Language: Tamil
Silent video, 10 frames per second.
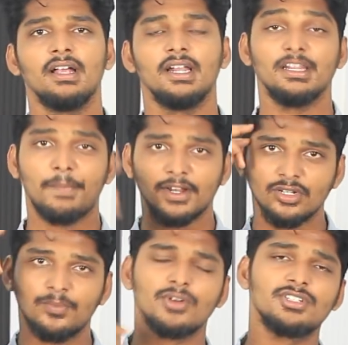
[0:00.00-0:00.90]
இல்லை அந்த
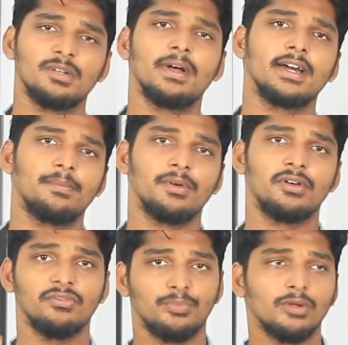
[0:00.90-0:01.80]
படத்தோட போஸ்டர் பார்க்குறப்ப
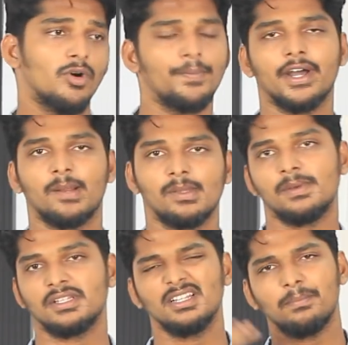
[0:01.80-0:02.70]
ஒரு ப்ரொமோ பார்க்குறப்ப வந்து
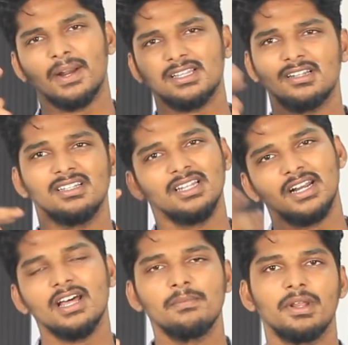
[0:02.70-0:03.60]
பார்த்தீங்கன்னா அந்த படத்தில் இருந்து
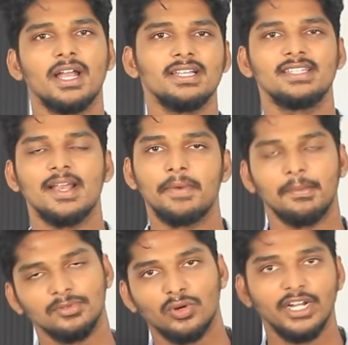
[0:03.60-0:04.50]
என்னடா இப்படி ஆயிடுச்சு அப்படின்னு
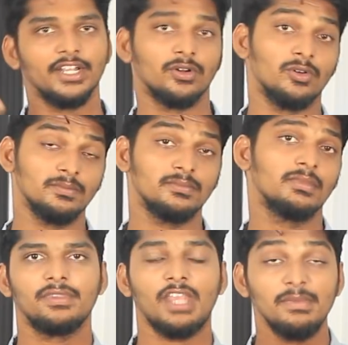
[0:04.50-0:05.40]
நம்ம தோணிகிட்டே இருக்கும்
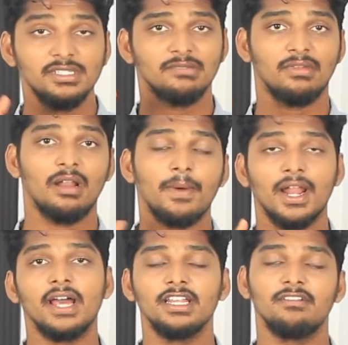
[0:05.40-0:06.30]
தமிழ் சினிமாவில்
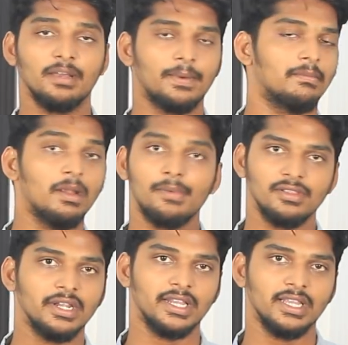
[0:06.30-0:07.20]
பல அரிய வகை படங்கள்லாம் அப்படி
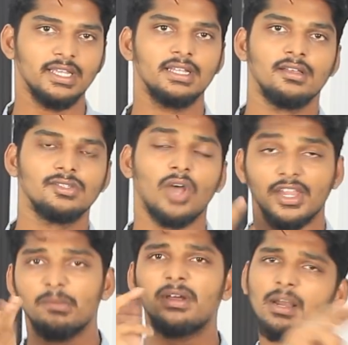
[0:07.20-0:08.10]
வந்திருக்குது ஸோ
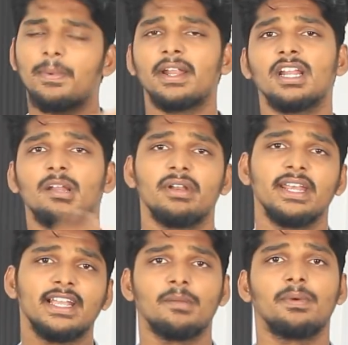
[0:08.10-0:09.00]
அந்த மாதிரியான படங்களை நம்ம
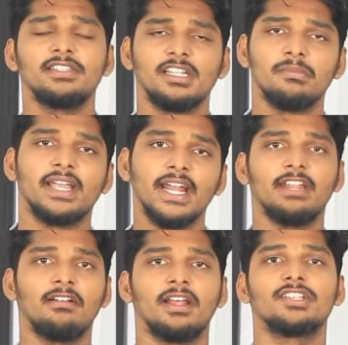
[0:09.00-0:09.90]
ரீகால் பண்ணி திரும்ப
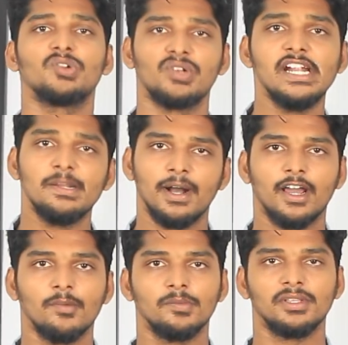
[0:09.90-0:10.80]
கேட்டிவியில் ஏதாச்சும் ஒரு நைட்டு
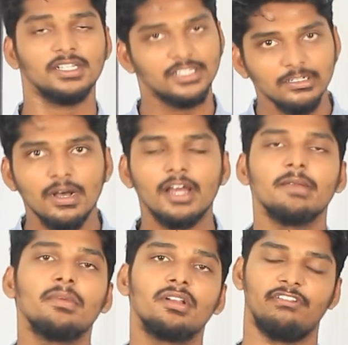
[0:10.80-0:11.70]
பார்க்குறது பார்த்தீங்கன்னா திரும்ப அதே
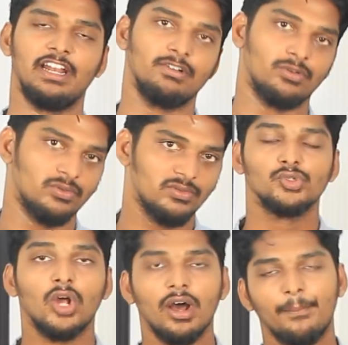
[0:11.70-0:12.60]
மாதிரி ஃபீலிங் வரும்
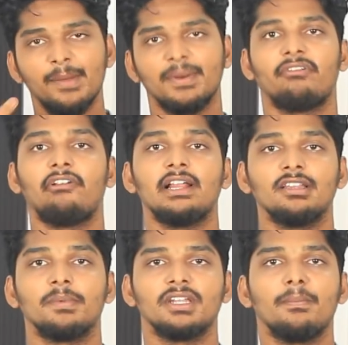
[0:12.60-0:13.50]
ஸோ அப்படிப்பட்ட ஃபீலிங்
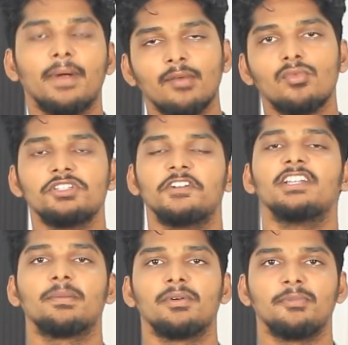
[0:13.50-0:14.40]
வந்து பார்த்தீங்கன்னா படம் முடிஞ்சு
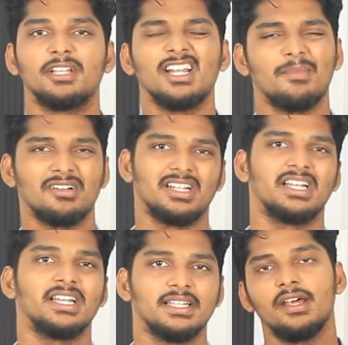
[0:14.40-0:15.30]
வெளியே போது பார்த்தீங்கன்னா நமக்கு
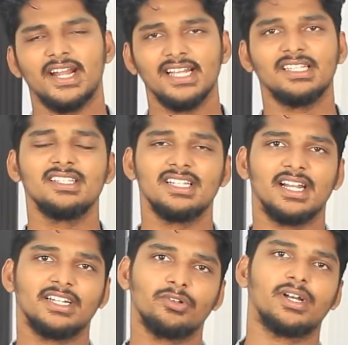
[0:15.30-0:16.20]
இருக்குது ரெண்டாயிரத்தி அஞ்சில்
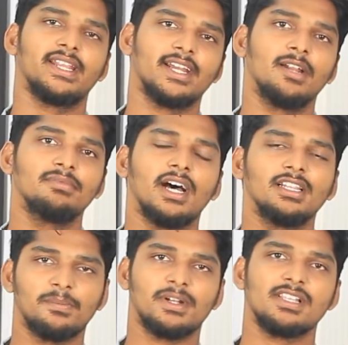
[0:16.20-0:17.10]
நடக்கிற ஒரு கதைக்கெல்லாம்
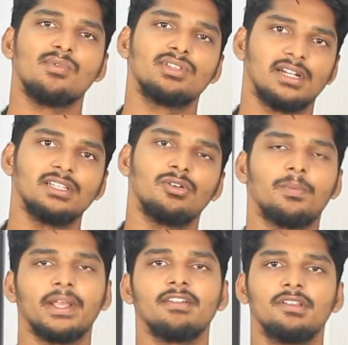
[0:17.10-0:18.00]
தாழ்த்தப்பட்ட சமூகத்திலேருந்து ஒரு
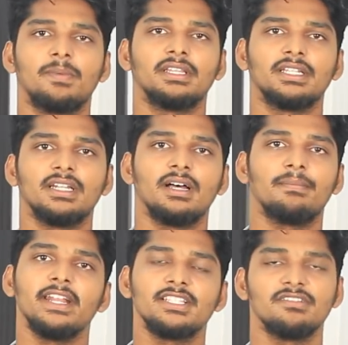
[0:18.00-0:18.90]
பையன் வந்து பார்த்தீங்கன்னா
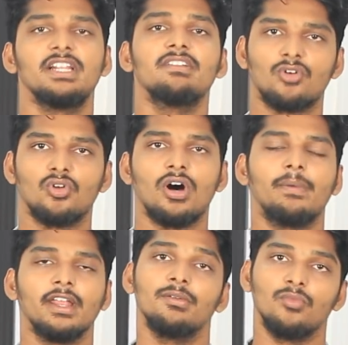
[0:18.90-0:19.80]
படித்து வெளியே வரணும்
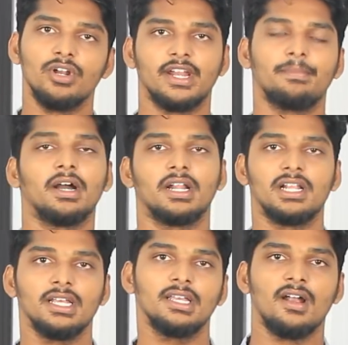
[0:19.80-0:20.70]
அப்படின்னு முன்னேற
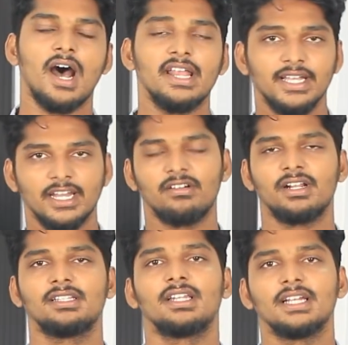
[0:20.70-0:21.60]
பார்க்குறாரு அதிகார
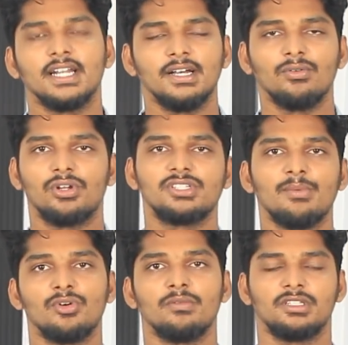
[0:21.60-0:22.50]
வர்க்கத்தில் இருக்கிற ஒரு
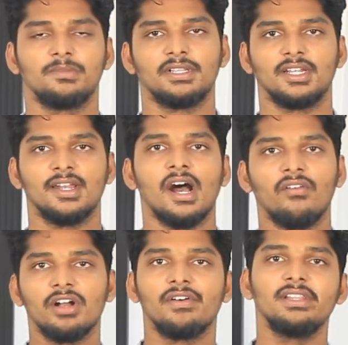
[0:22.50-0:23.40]
சமூகம் வந்து பார்த்தீங்கன்னா
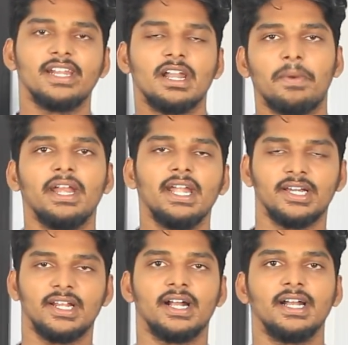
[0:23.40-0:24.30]
அவங்க வந்து என்னென்ன பண்ணிட்டு
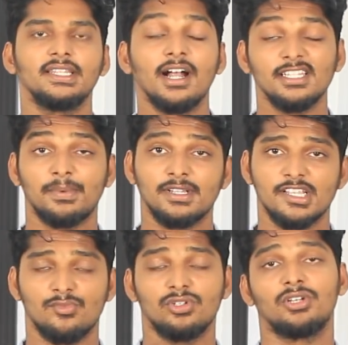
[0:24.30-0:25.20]
இருக்கிறாங்க தாழ்த்தப்பட்ட
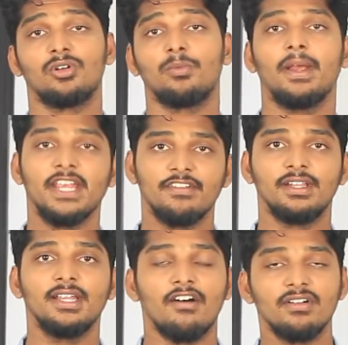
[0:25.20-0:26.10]
சமூகத்தோட ஒரு பையன்
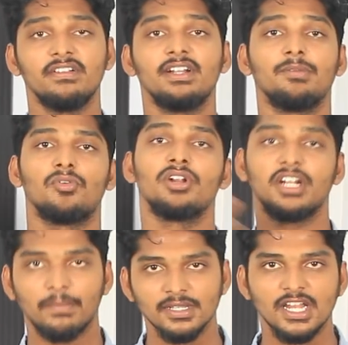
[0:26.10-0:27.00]
வந்து அவங்க வீட்டு
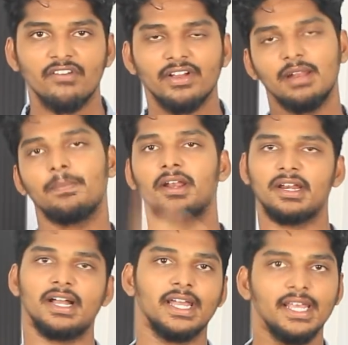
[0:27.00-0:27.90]
பொண்ணுகிட்ட பேசினா அவங்க என்ன
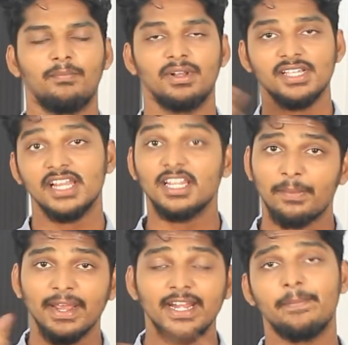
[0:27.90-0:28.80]
பண்ணுறாங்க ப்ளஸ் அது அந்த
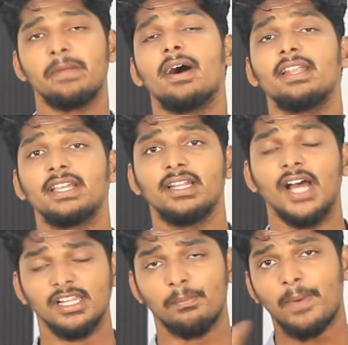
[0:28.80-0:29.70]
பையனை எப்படி பாதிக்குது
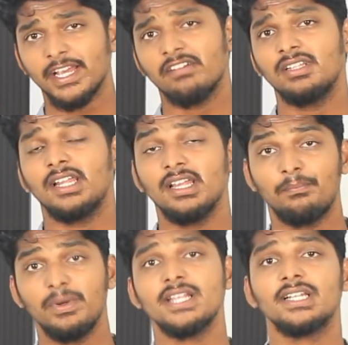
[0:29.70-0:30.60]
அந்த பையன் வந்து அது
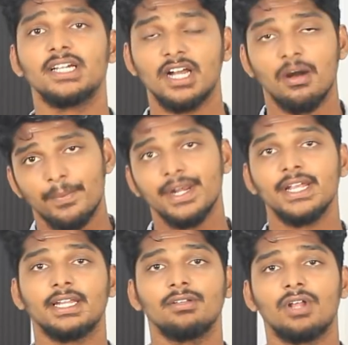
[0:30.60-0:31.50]
எப்படி எதிர்க்கிறான்
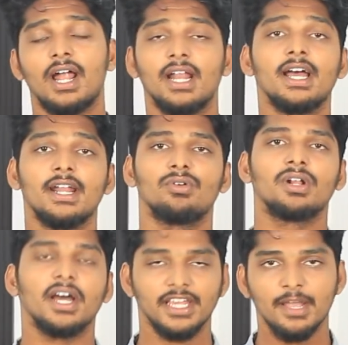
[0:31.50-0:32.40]
அப்படிங்கிறது ஒரு அழகான ஒரு
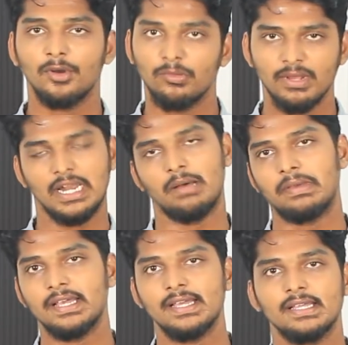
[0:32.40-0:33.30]
கதையாக மட்டுமே
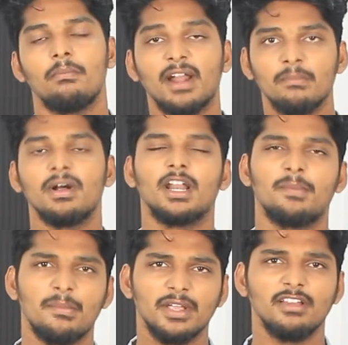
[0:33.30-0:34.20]
இல்லாமல் படம்
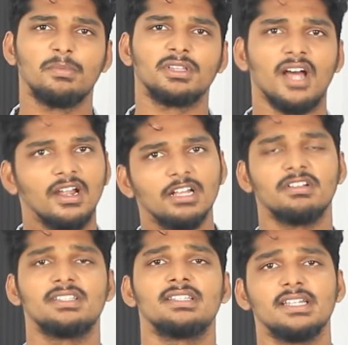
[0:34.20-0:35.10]
பார்க்குறப்ப நமக்கே வந்து பார்த்தீங்கன்னா அழுக
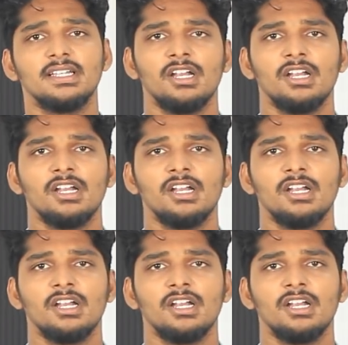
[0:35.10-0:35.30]
வச்சு